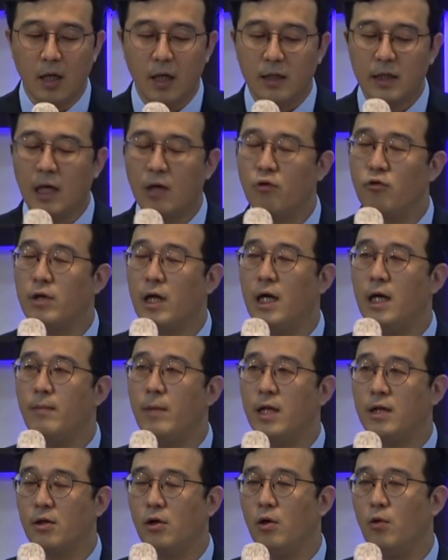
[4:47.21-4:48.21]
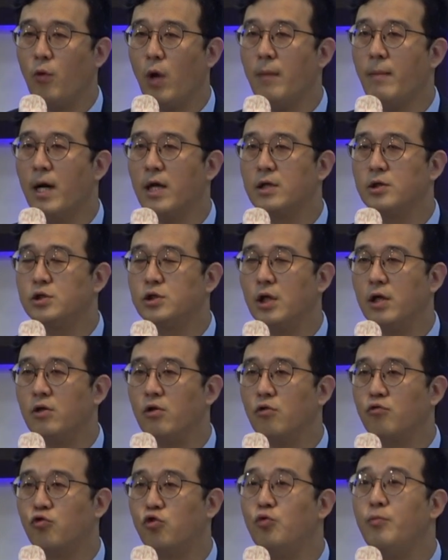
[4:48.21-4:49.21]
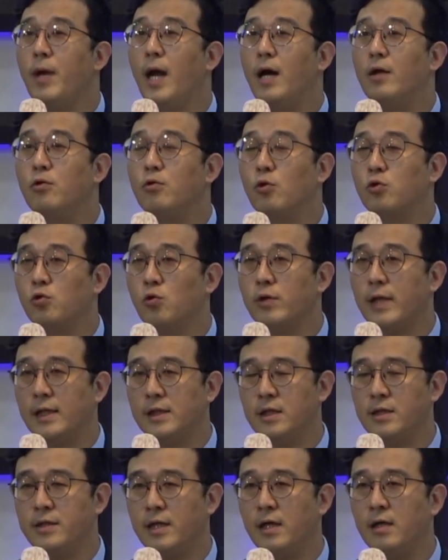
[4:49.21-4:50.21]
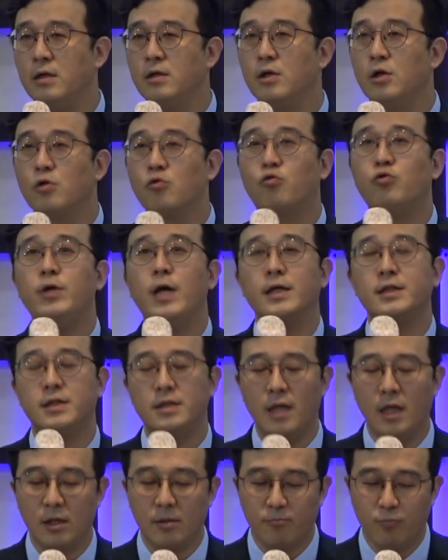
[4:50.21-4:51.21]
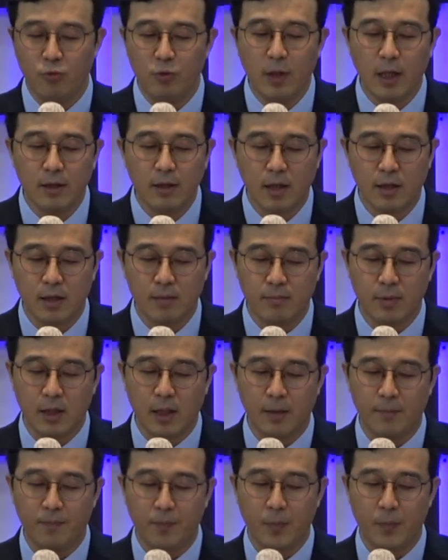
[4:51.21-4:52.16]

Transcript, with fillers: 예루살렘에서 회막 근처에서 구매하는 것도 사실상 구약 시대에는 불가능했습니다.